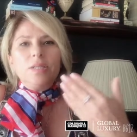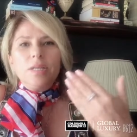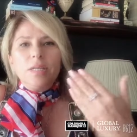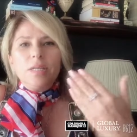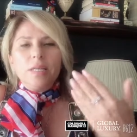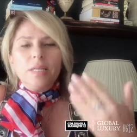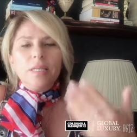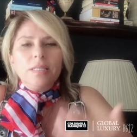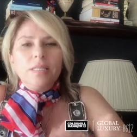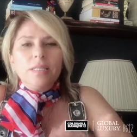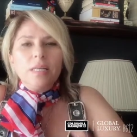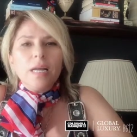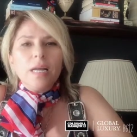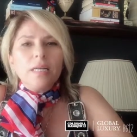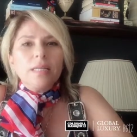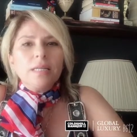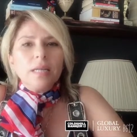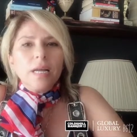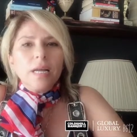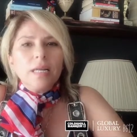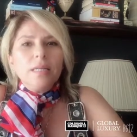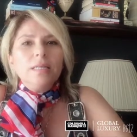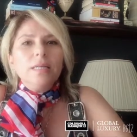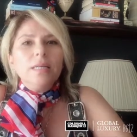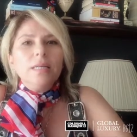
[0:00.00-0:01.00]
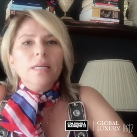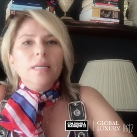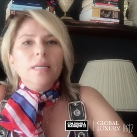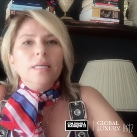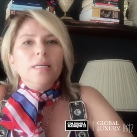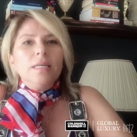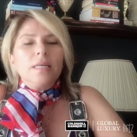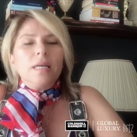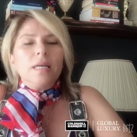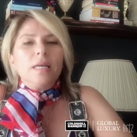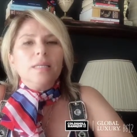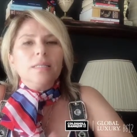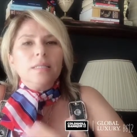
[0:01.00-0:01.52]
içeriye girerken
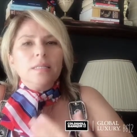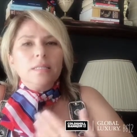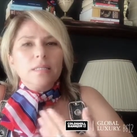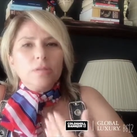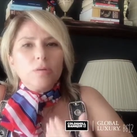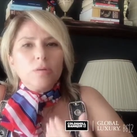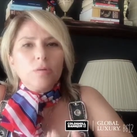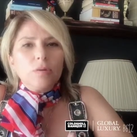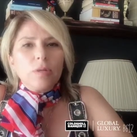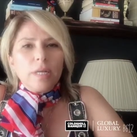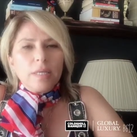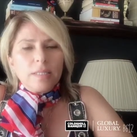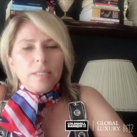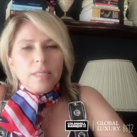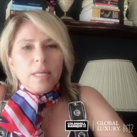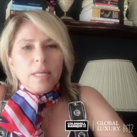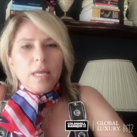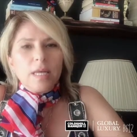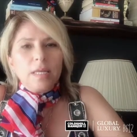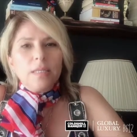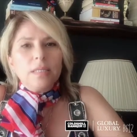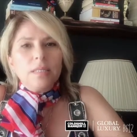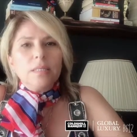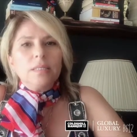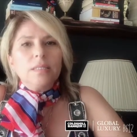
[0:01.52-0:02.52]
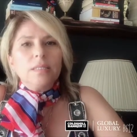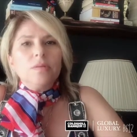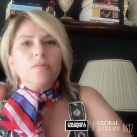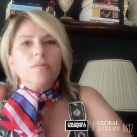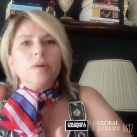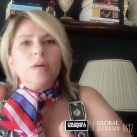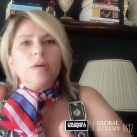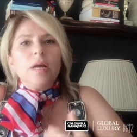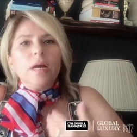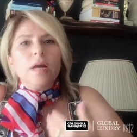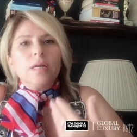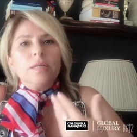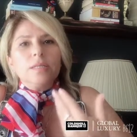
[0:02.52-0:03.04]
kendinize olan saygınızı
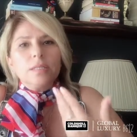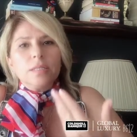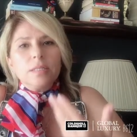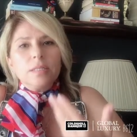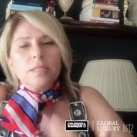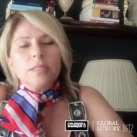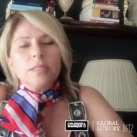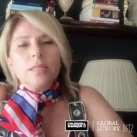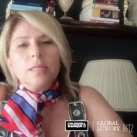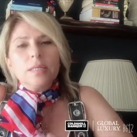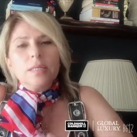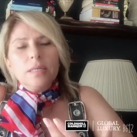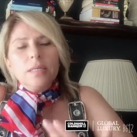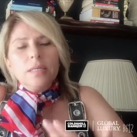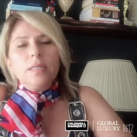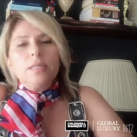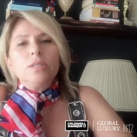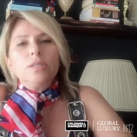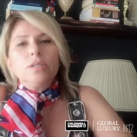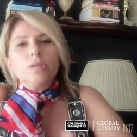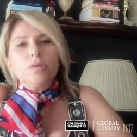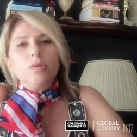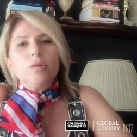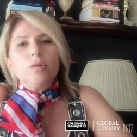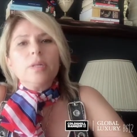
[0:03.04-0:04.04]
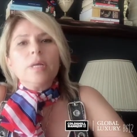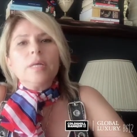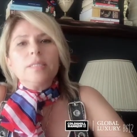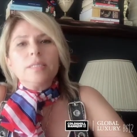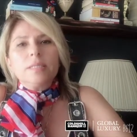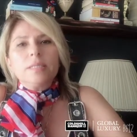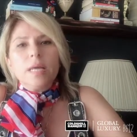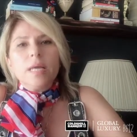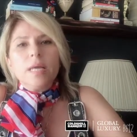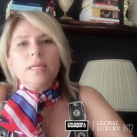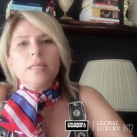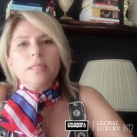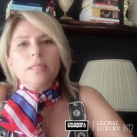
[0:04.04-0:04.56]
ve karşınızdaki kişiye olan
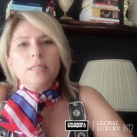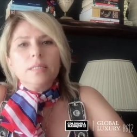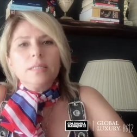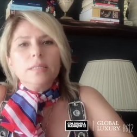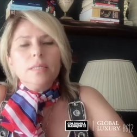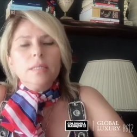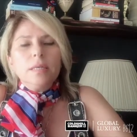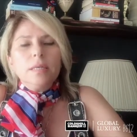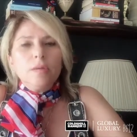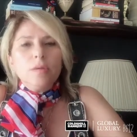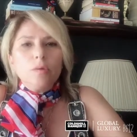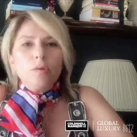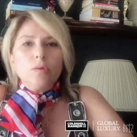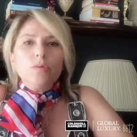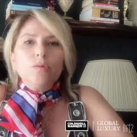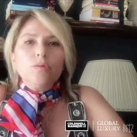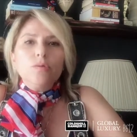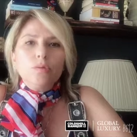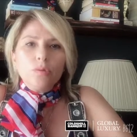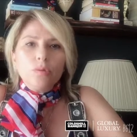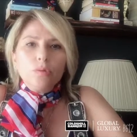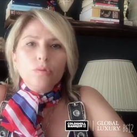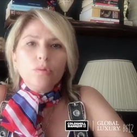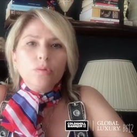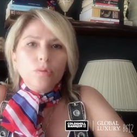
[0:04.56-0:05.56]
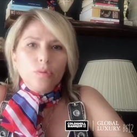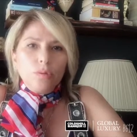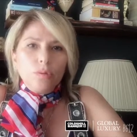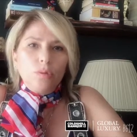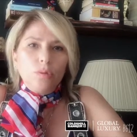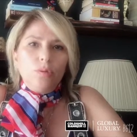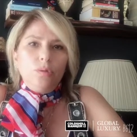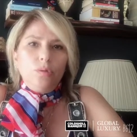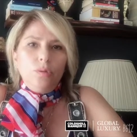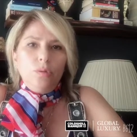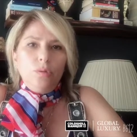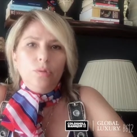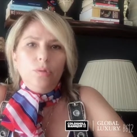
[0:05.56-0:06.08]
saygınızı görüntünüzün
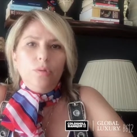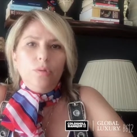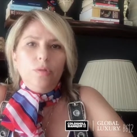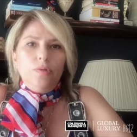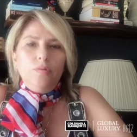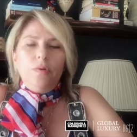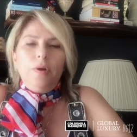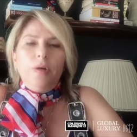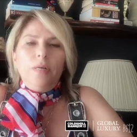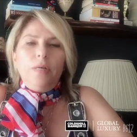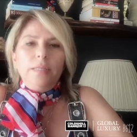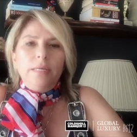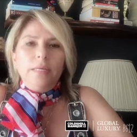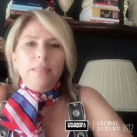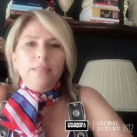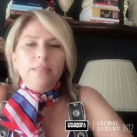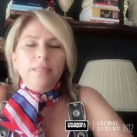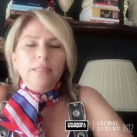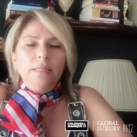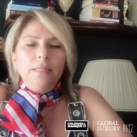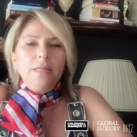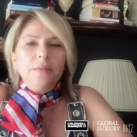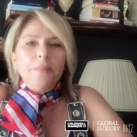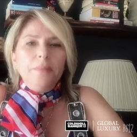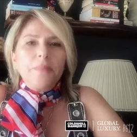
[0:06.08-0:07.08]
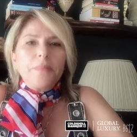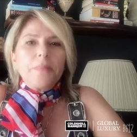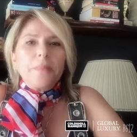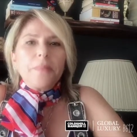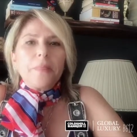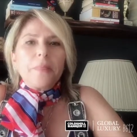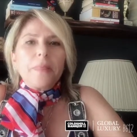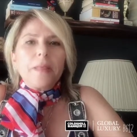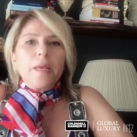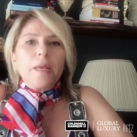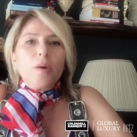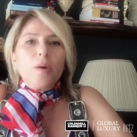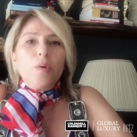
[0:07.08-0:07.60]
e, ifade ettiği.
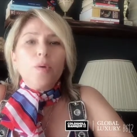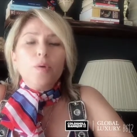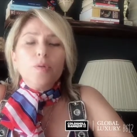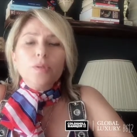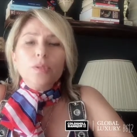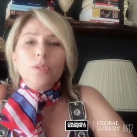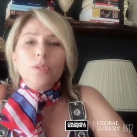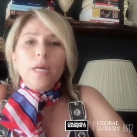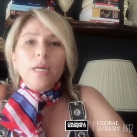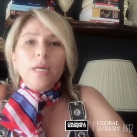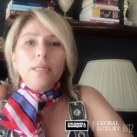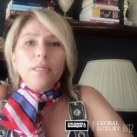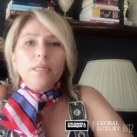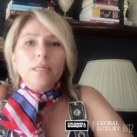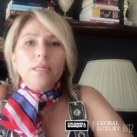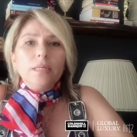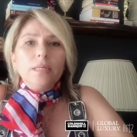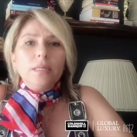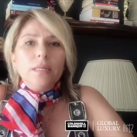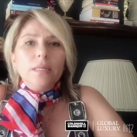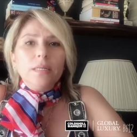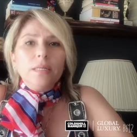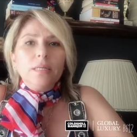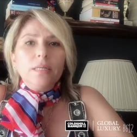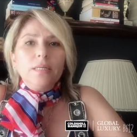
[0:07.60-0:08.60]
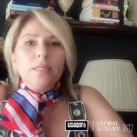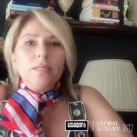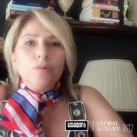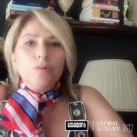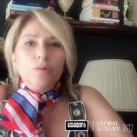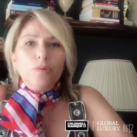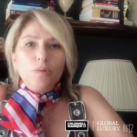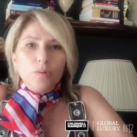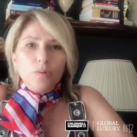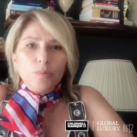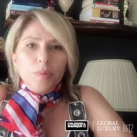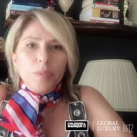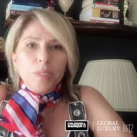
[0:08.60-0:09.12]
O yüzden e,
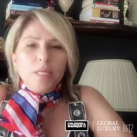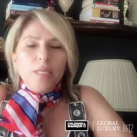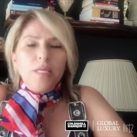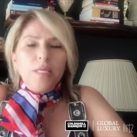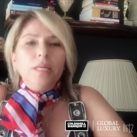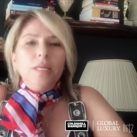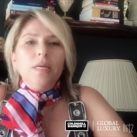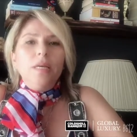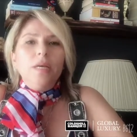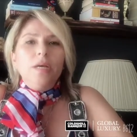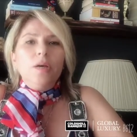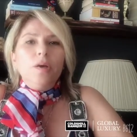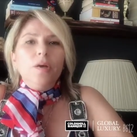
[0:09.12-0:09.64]
diyorum ki